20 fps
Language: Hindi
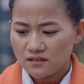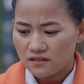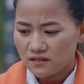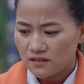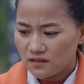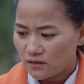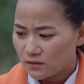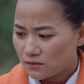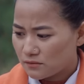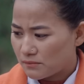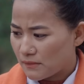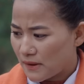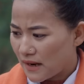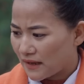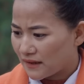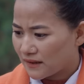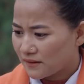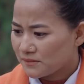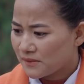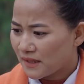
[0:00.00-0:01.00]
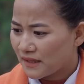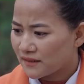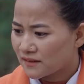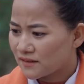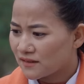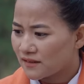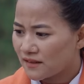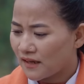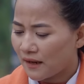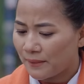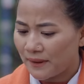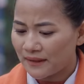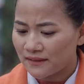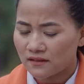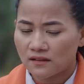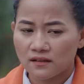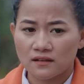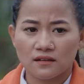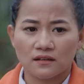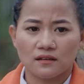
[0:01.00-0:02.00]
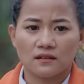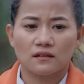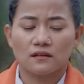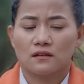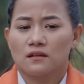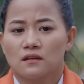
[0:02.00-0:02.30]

ये लोग मारा मारी की क्या बात कर रहे हैं